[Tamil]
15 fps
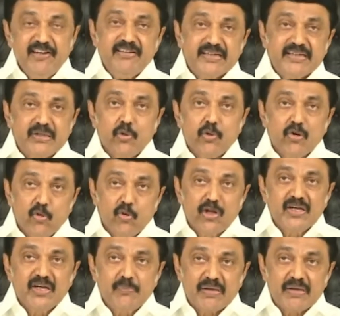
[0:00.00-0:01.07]
வீட்டுக்கு ஒரு
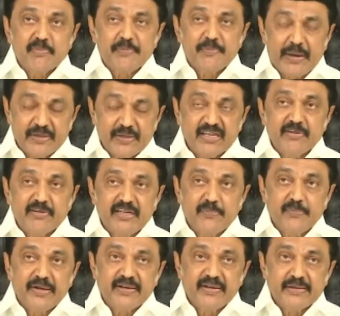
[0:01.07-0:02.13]
நூலகம் அமைய
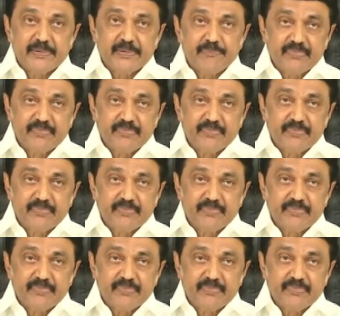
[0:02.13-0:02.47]
வேண்டும் என்று